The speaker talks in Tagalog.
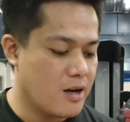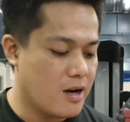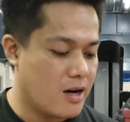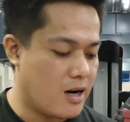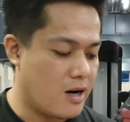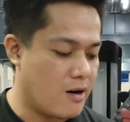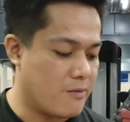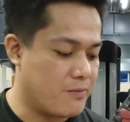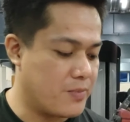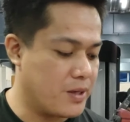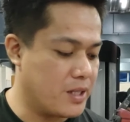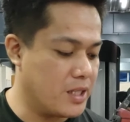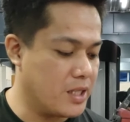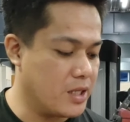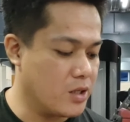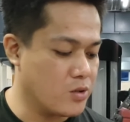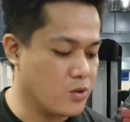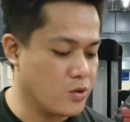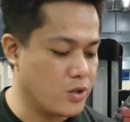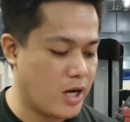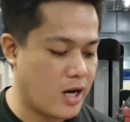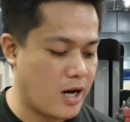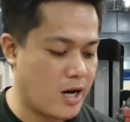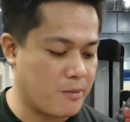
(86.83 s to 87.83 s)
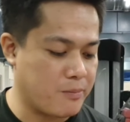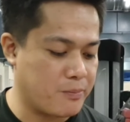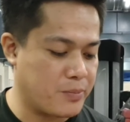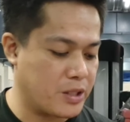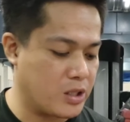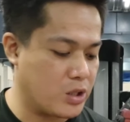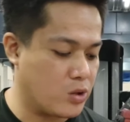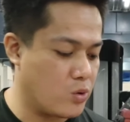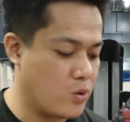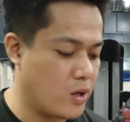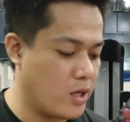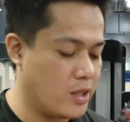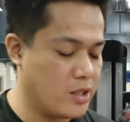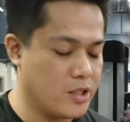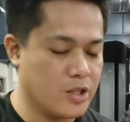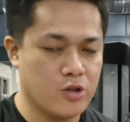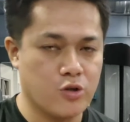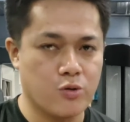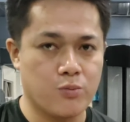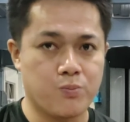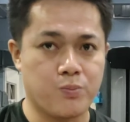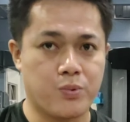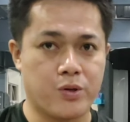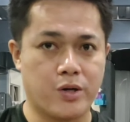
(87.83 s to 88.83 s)
uh, feeling ko naapektuhan
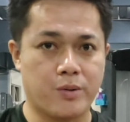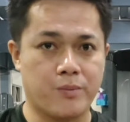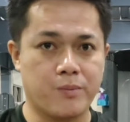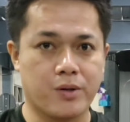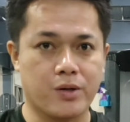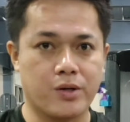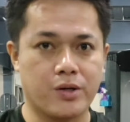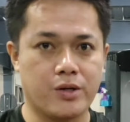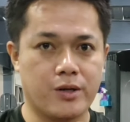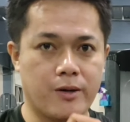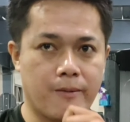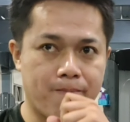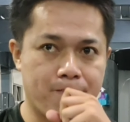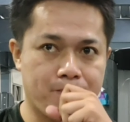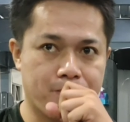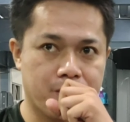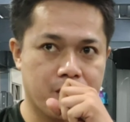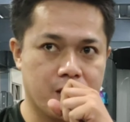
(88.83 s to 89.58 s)
din yung form ko.